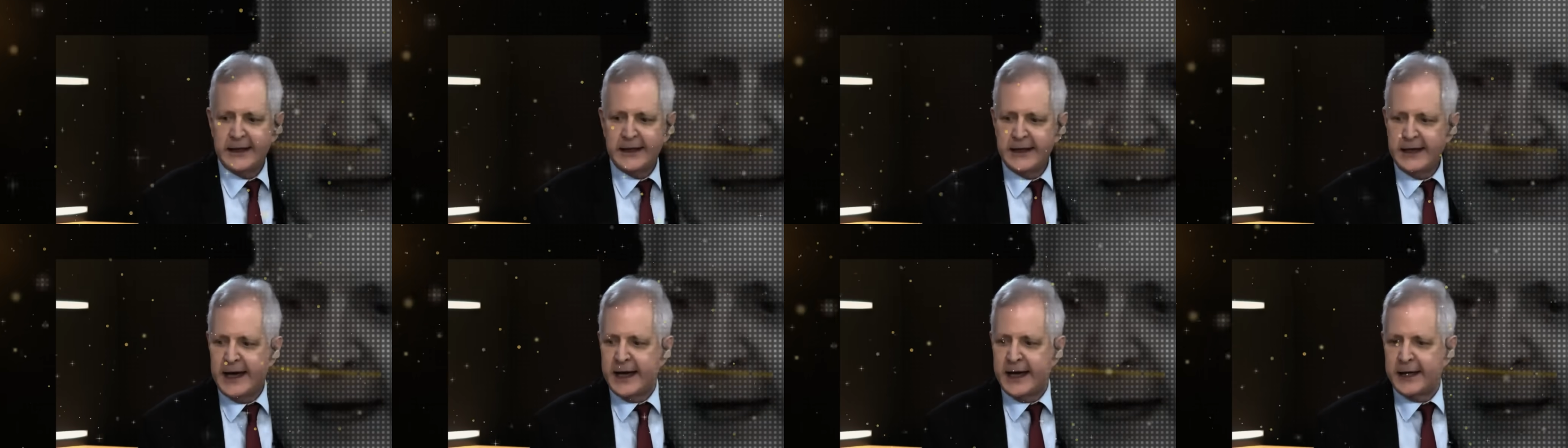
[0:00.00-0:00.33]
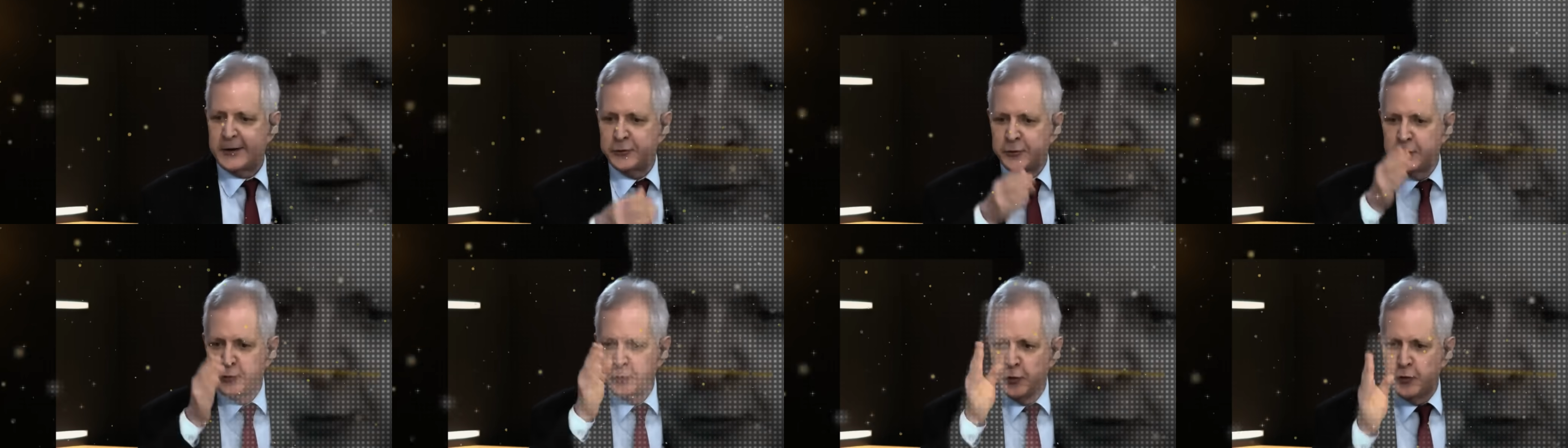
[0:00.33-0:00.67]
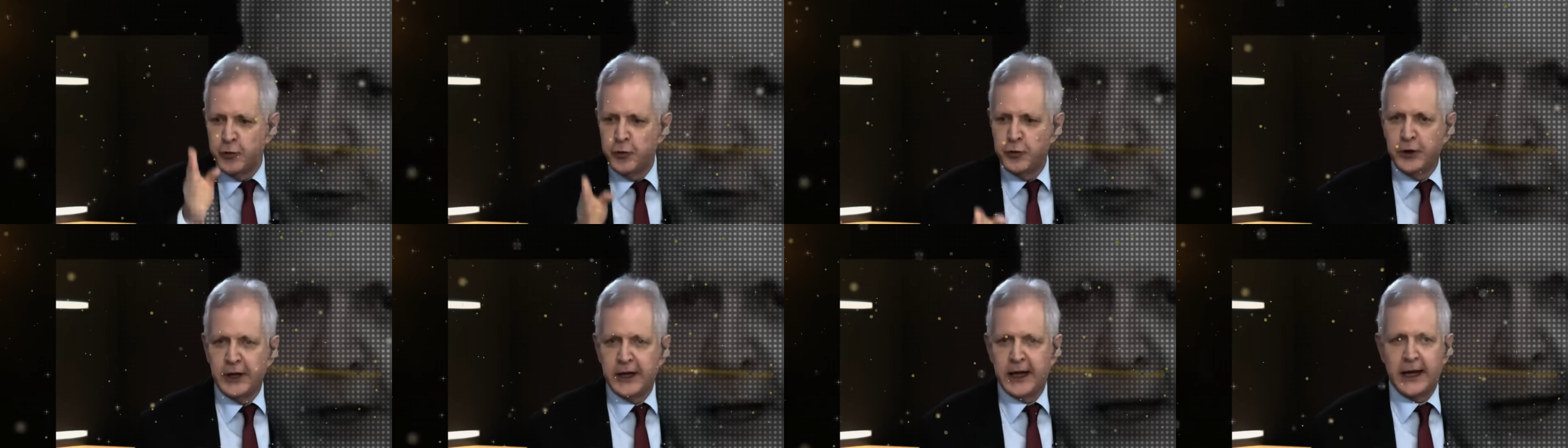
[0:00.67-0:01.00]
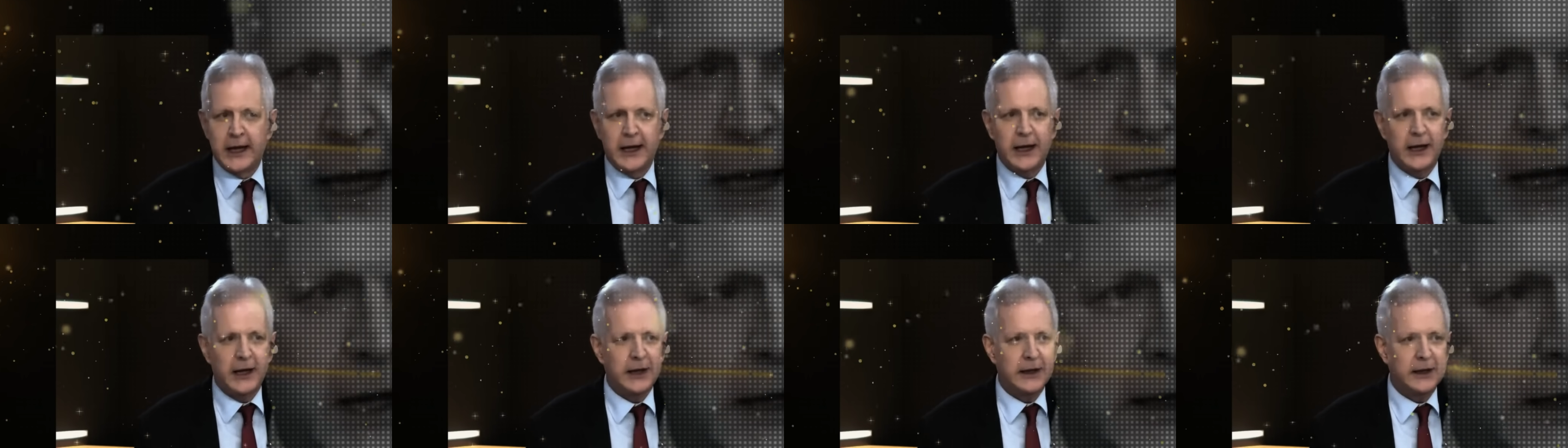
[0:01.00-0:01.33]
que
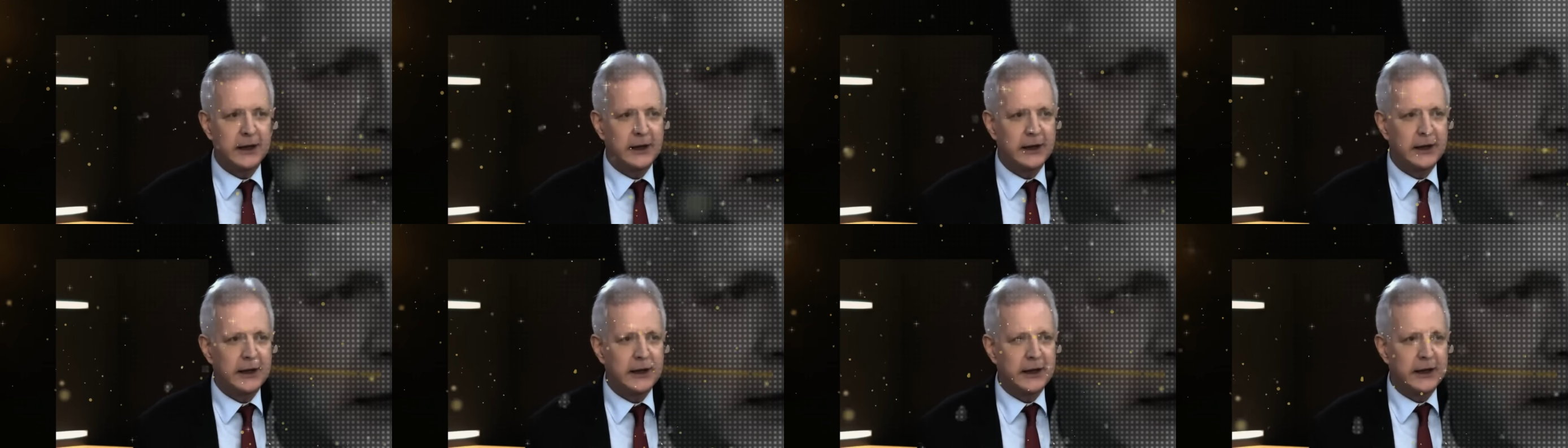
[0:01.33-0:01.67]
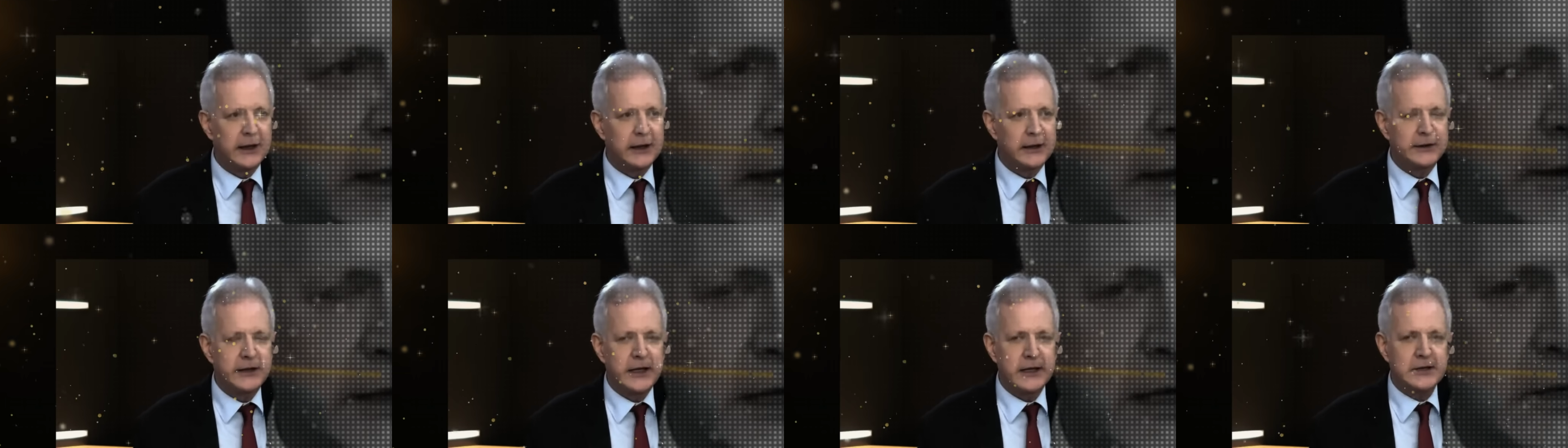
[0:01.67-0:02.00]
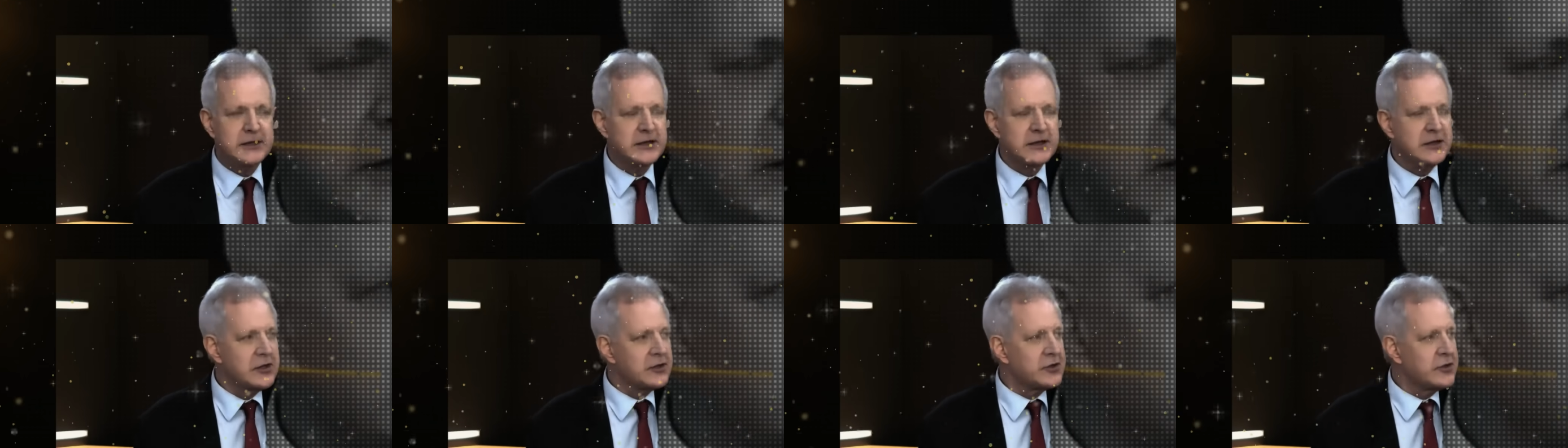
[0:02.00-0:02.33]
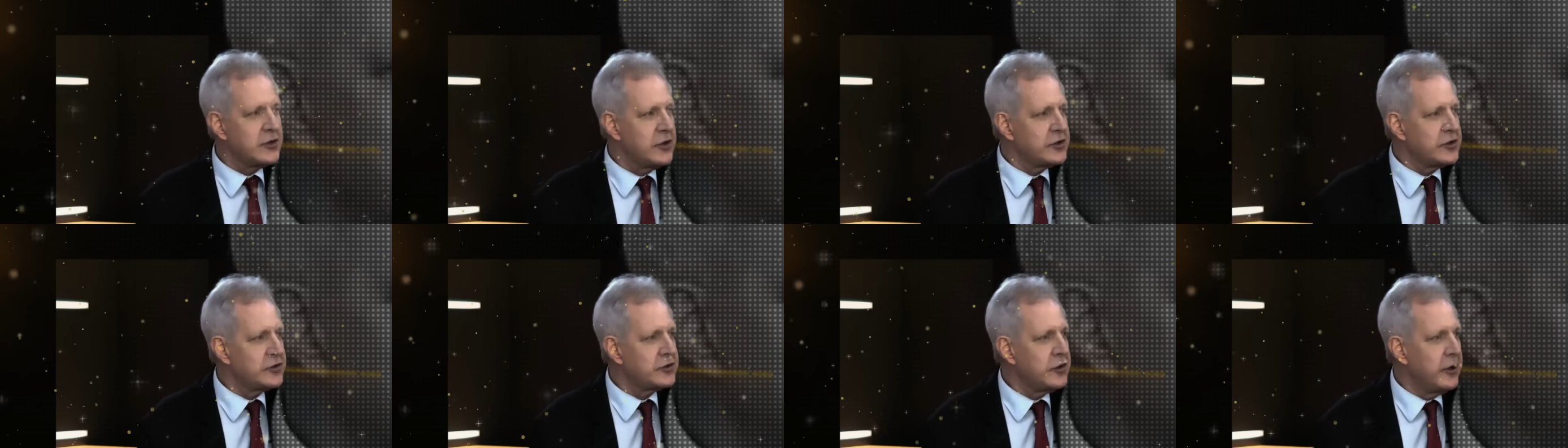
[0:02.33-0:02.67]
anula
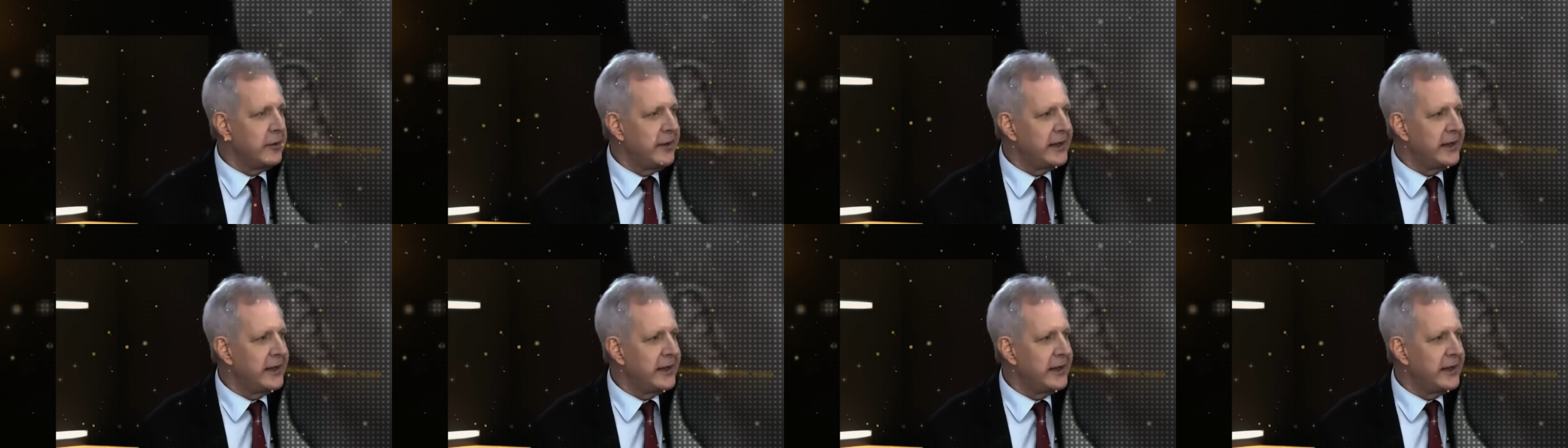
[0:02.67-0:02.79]
decisões